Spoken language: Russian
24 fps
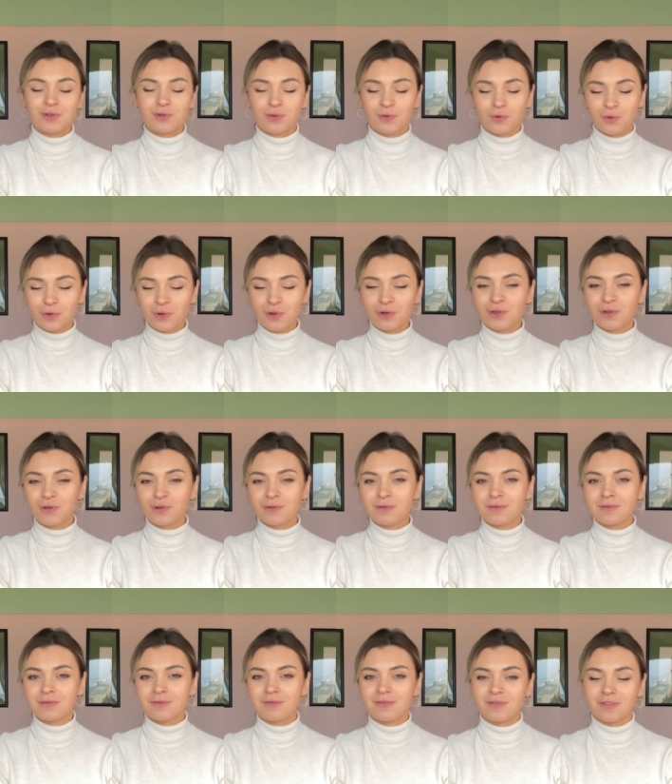кухню
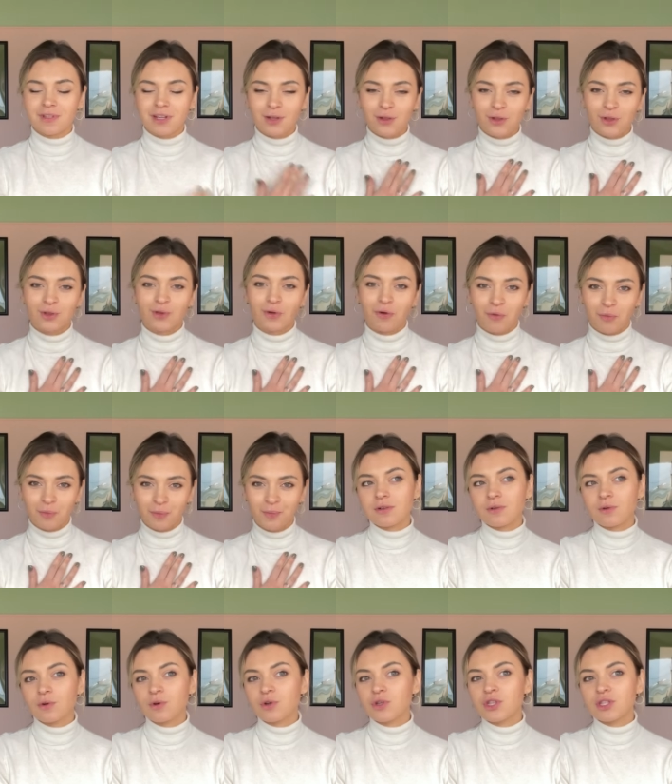в наш дом.
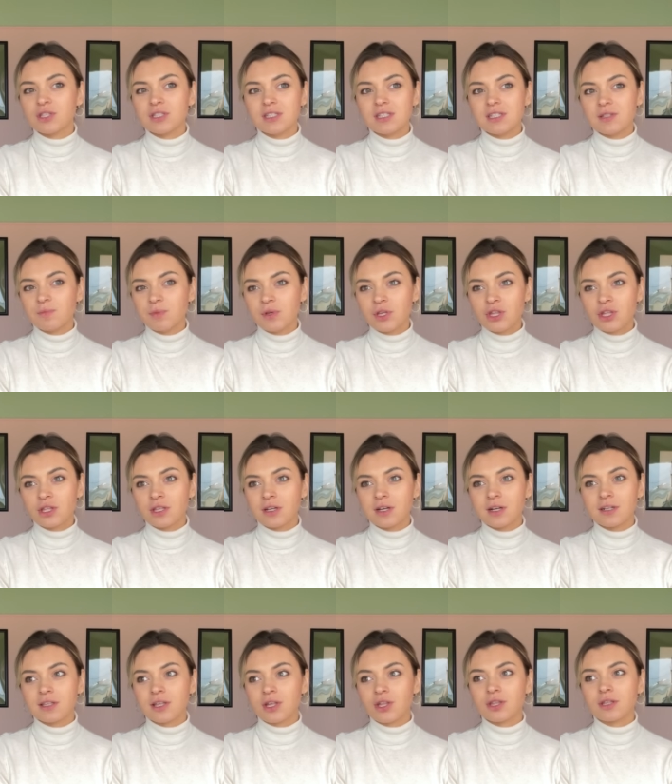Очень нетипично и,
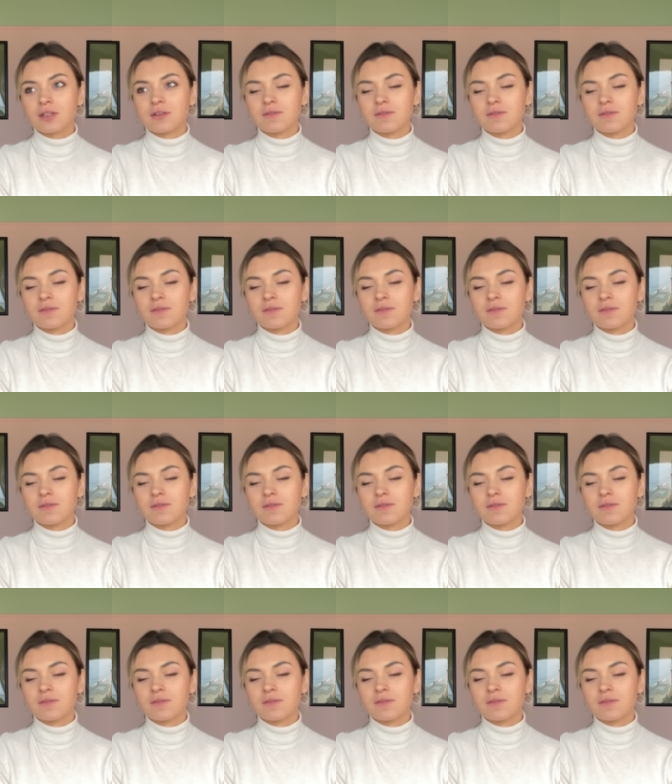конечно,